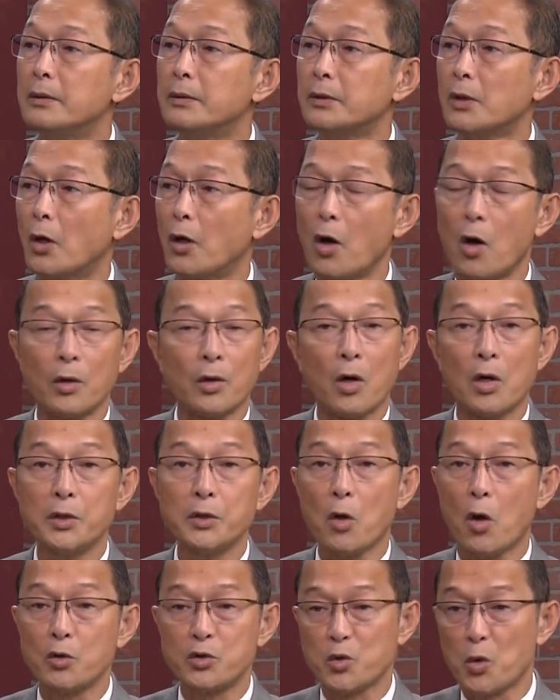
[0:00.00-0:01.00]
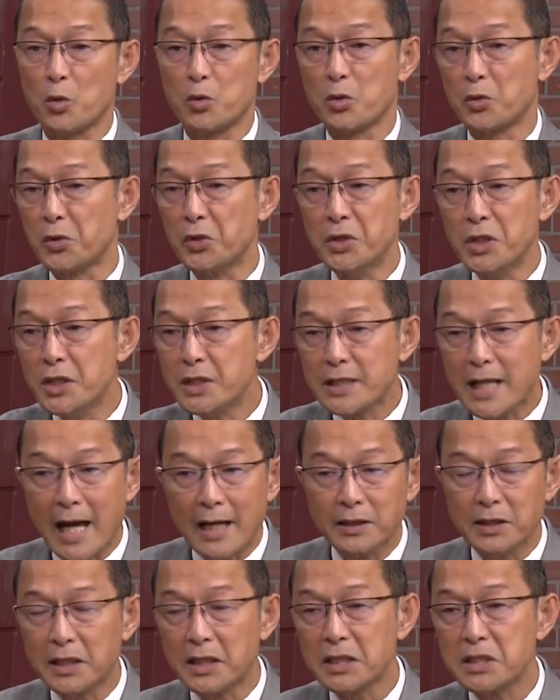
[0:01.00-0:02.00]
Rồi họ nói họ dồn đưa
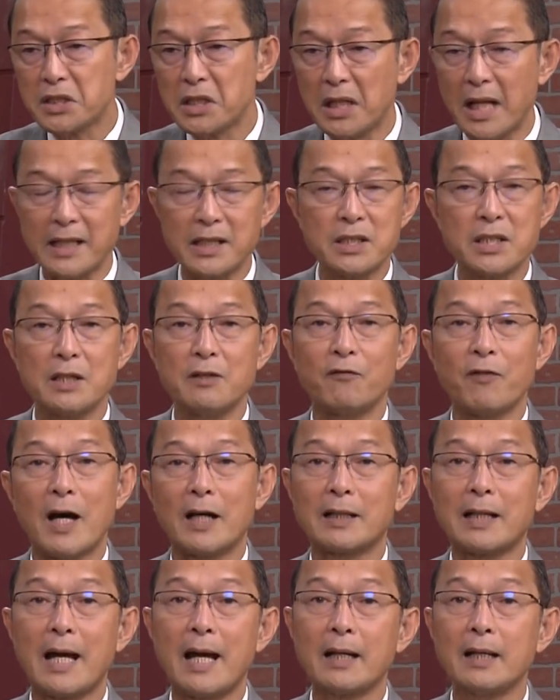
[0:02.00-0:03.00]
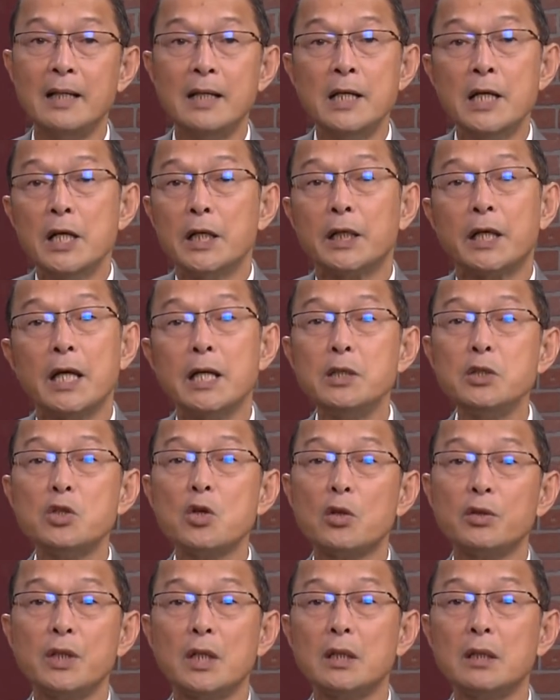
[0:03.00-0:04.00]
ra những cái lệnh trừng phạt khác, khiến
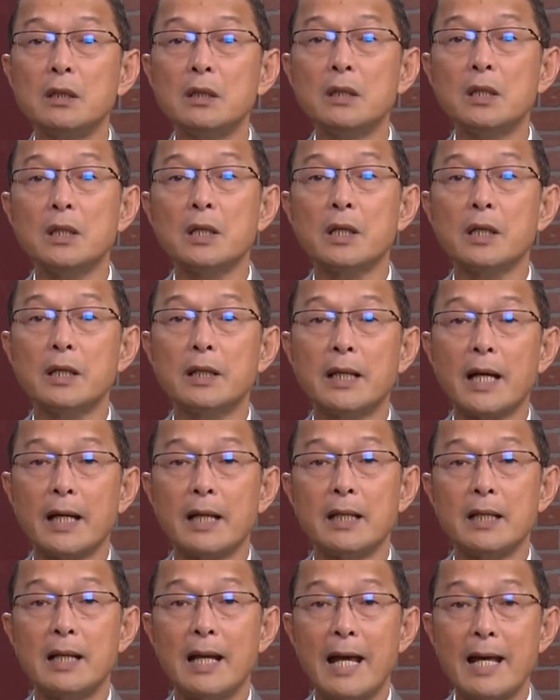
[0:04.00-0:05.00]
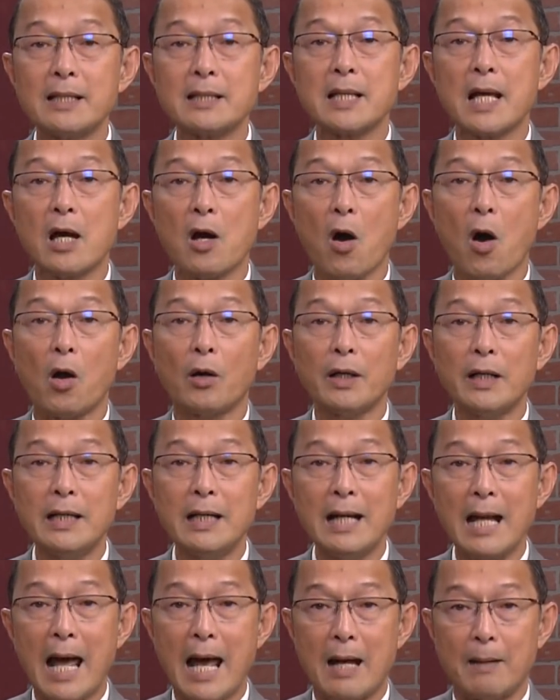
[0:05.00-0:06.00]
cho những người này lẽ ra họ
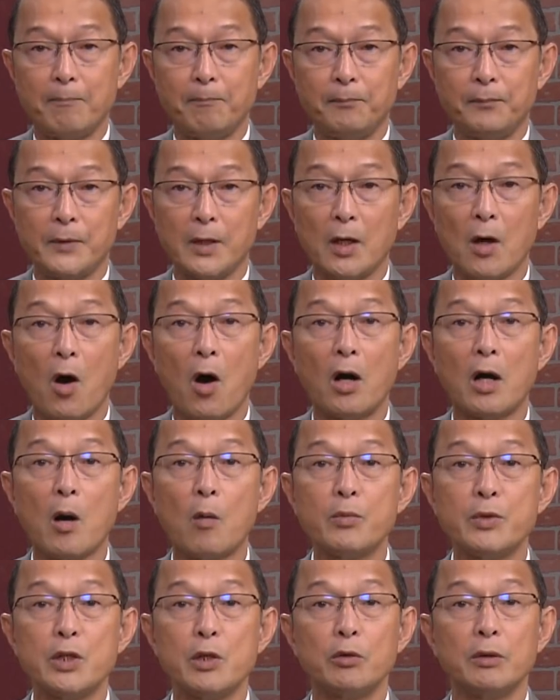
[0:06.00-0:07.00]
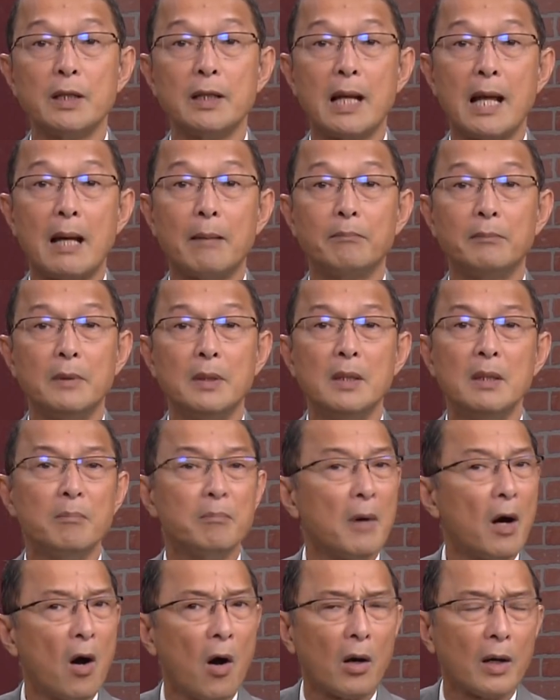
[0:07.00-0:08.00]
đi làm thì họ không chịu đi làm.
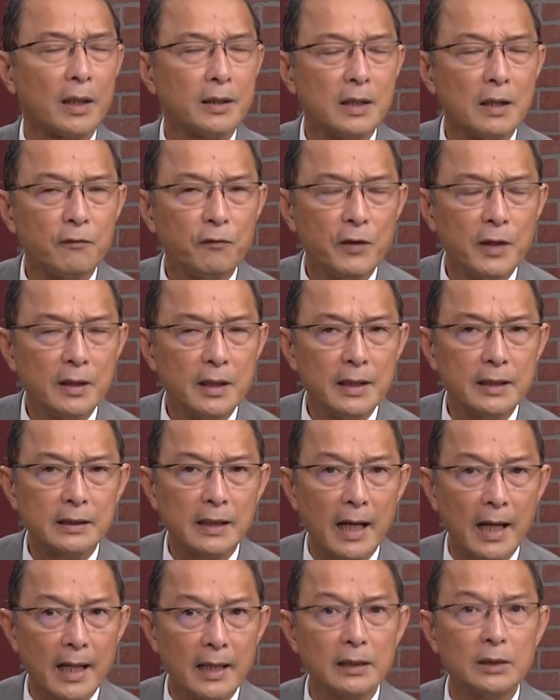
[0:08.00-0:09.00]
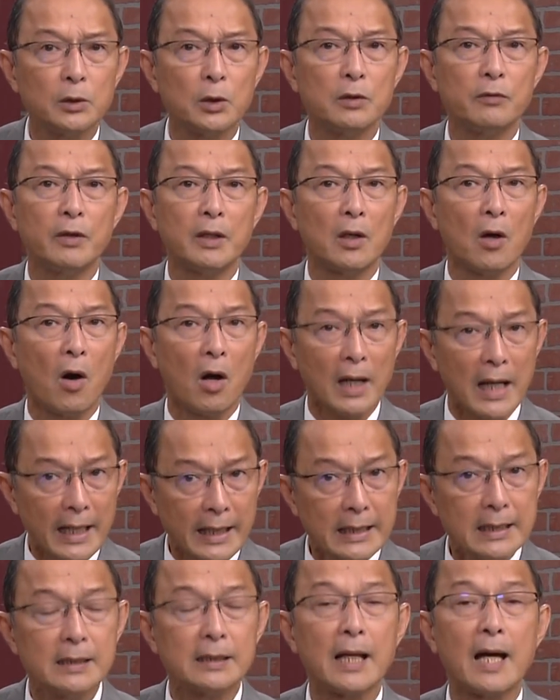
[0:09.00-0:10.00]
Mà họ là nhân viên y tá, thưa quý vị, họ là
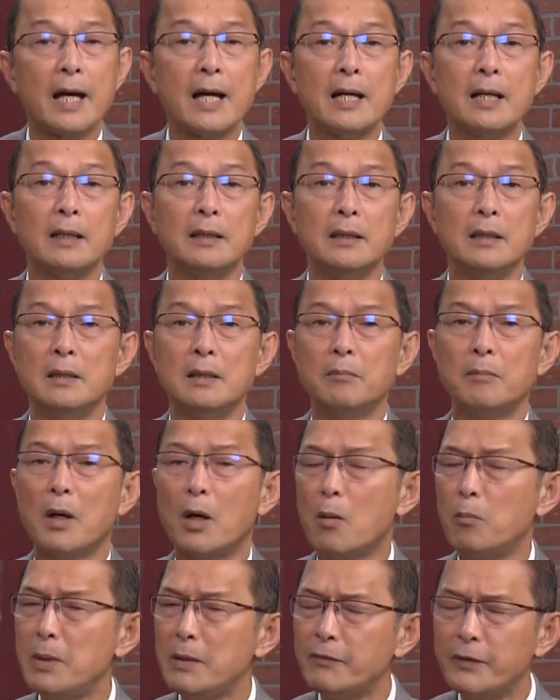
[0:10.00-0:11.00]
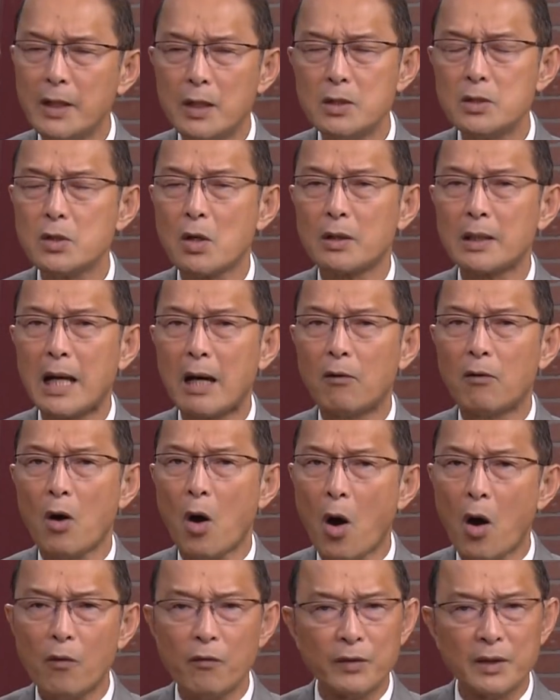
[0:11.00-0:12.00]
y tá, mà không biết vì lý do nào
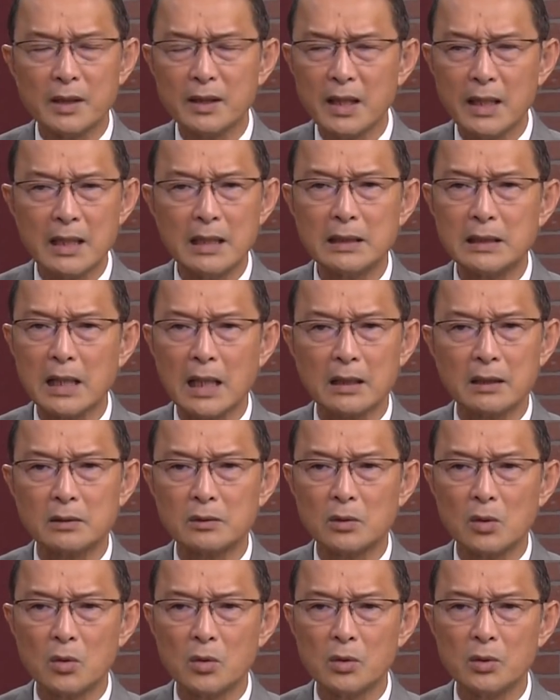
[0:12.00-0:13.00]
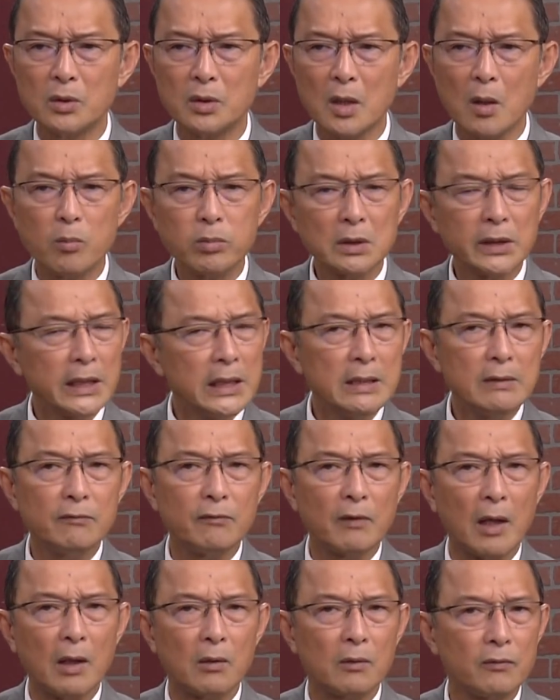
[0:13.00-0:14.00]
họ vẫn nghĩ rằng tôi không
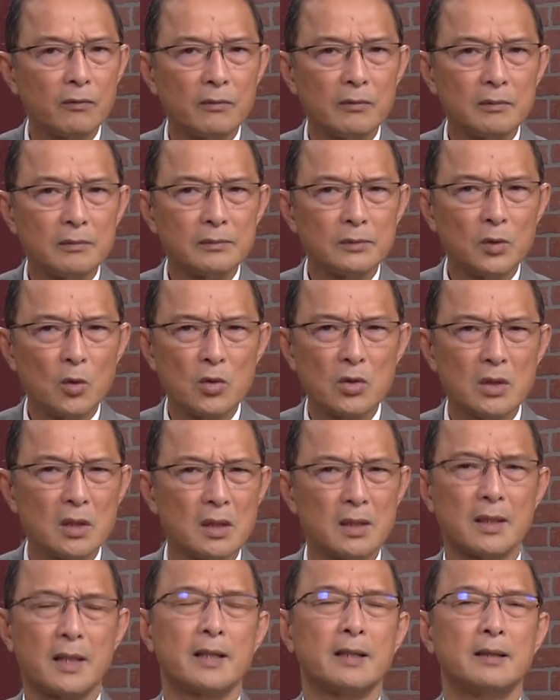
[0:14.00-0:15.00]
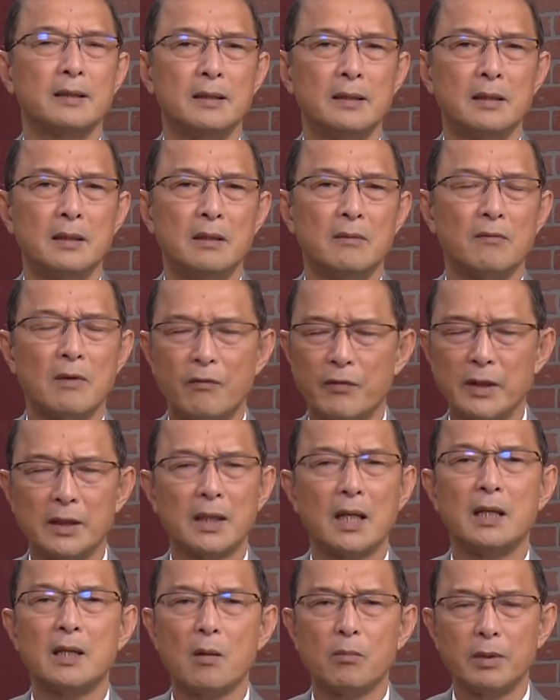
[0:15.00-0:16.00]
tin vào thuốc ngừa này, và vì
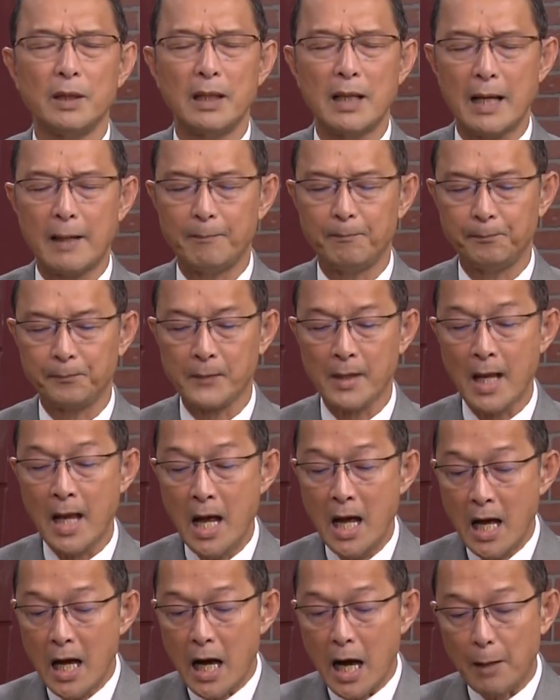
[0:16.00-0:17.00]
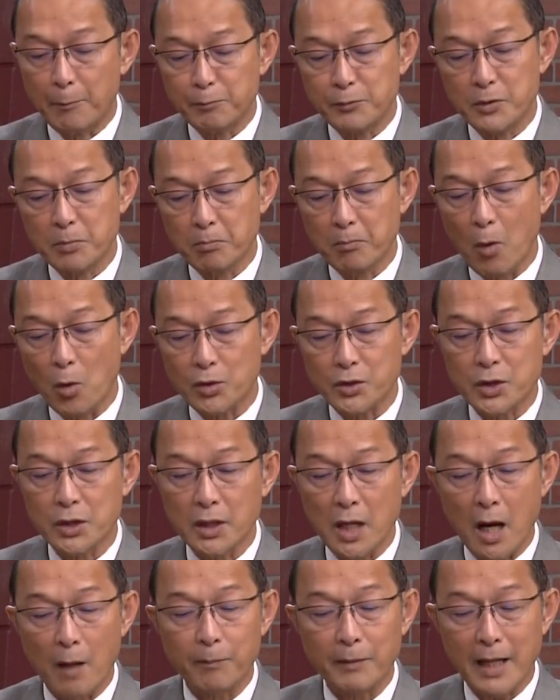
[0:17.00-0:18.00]
thế không đi làm. Một
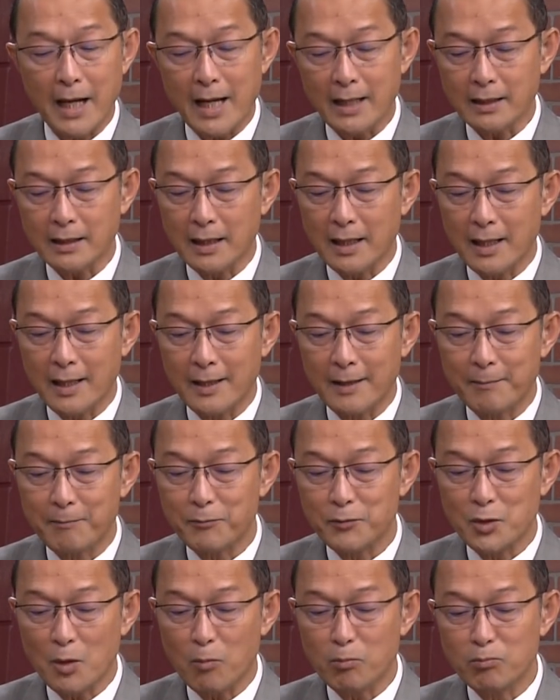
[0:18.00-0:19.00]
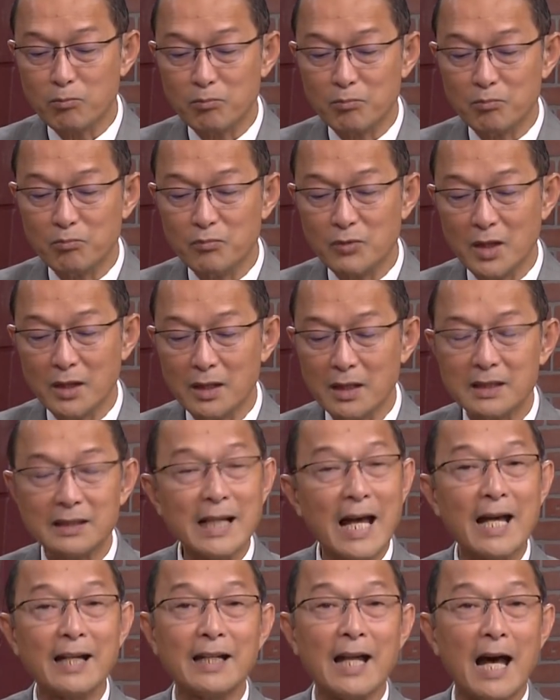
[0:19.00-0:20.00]
trường hợp khác trong những cái
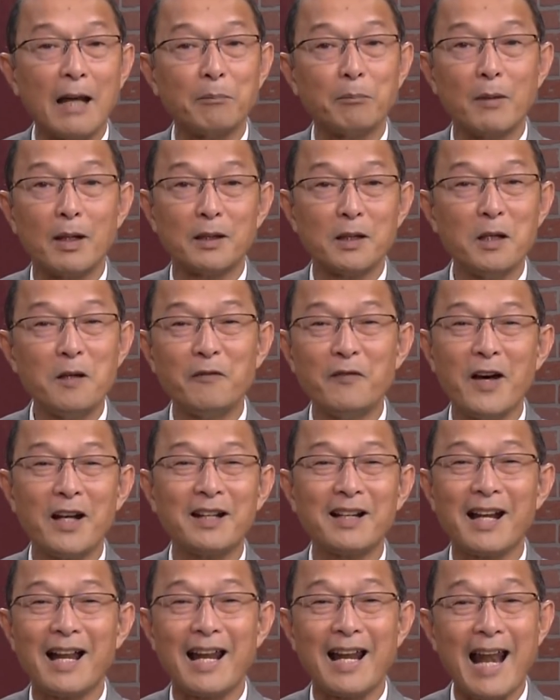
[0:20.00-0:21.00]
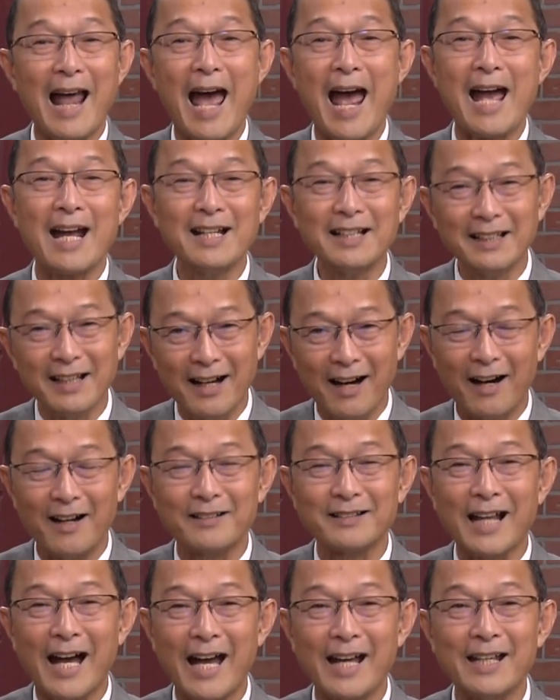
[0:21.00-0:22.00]
tai nạn mà nó rất là lãng
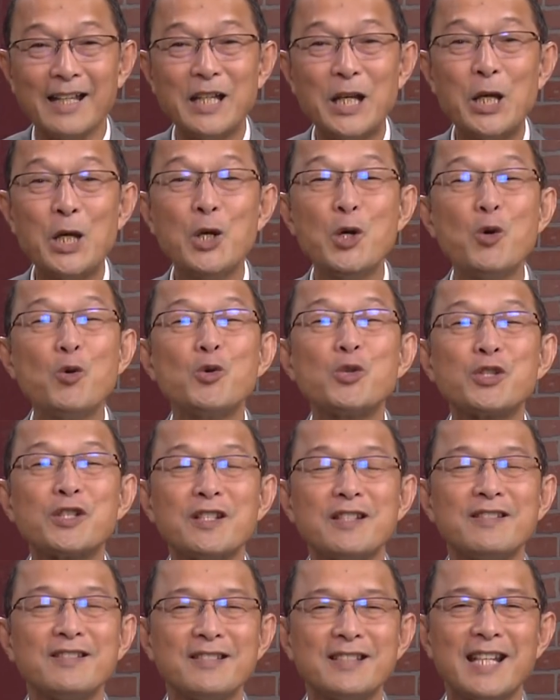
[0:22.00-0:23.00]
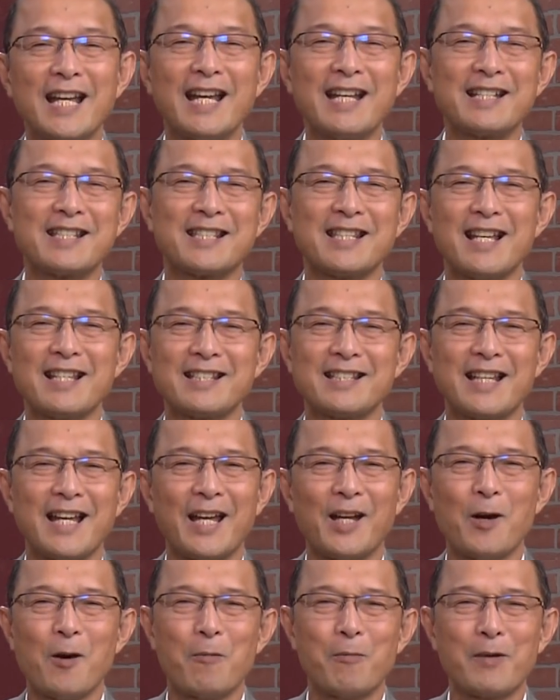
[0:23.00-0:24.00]
ở tại Houston, Texas
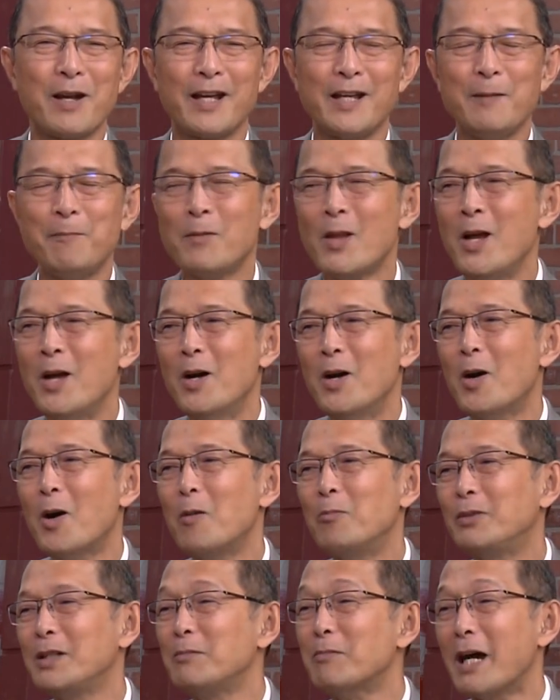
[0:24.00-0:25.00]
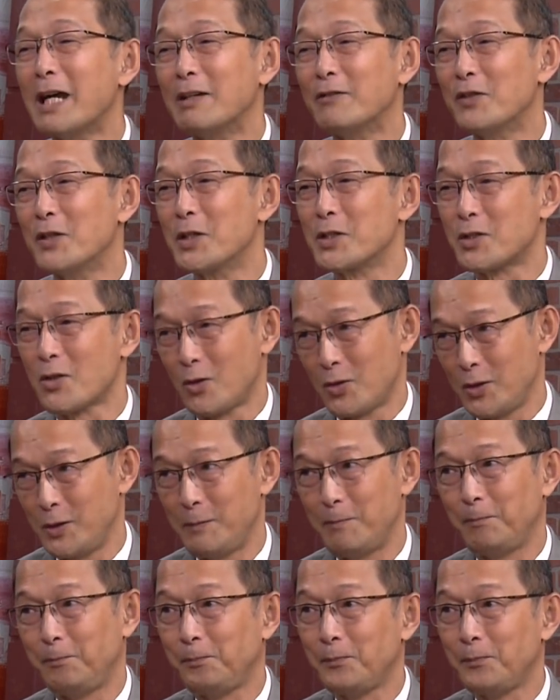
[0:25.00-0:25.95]
ngày hôm nay, hôm thứ Bảy vừa rồi,